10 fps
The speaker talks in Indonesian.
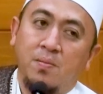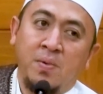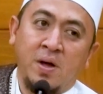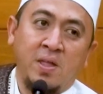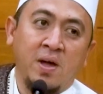
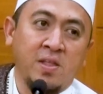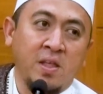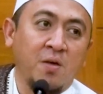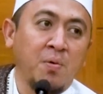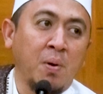Makanya
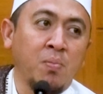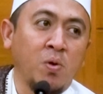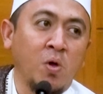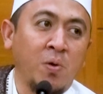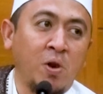katanya Habib
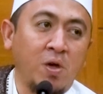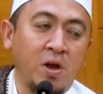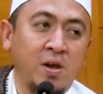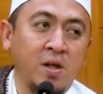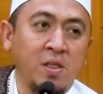Abdullah bin
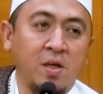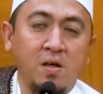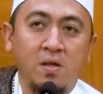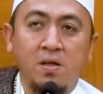Al-Haddad ya,